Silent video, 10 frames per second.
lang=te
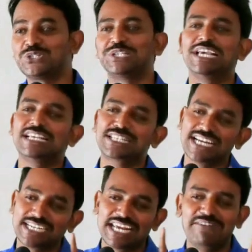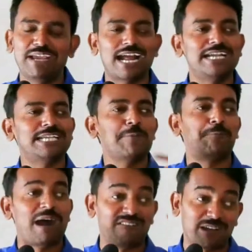సీసీటీవీ కంటే
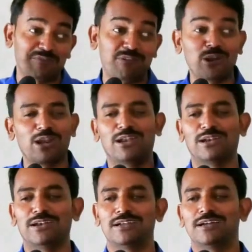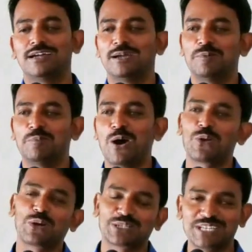పవర్ఫుల్
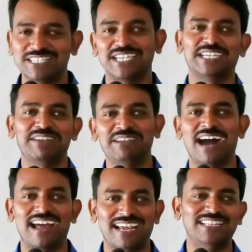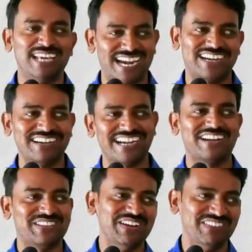మరొక సీసీటీవీ ఆన్ అయింది అని అంటున్నాడు
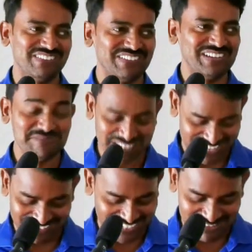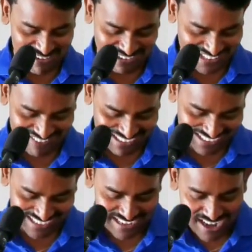ఇక్కడ దేవుడు ఇప్పుడు చదవండి ఎంత బాగుంటుంది
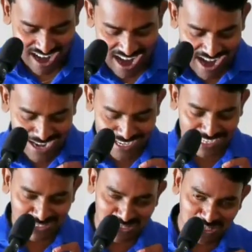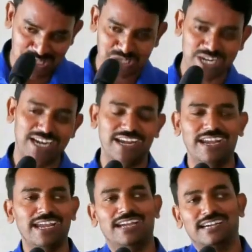అన్నమాట ఆయన దృష్టి
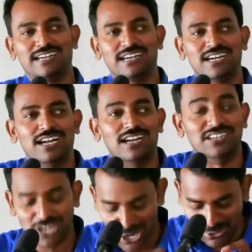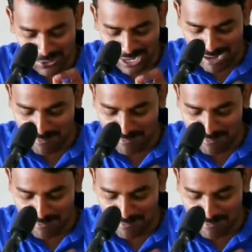నరుల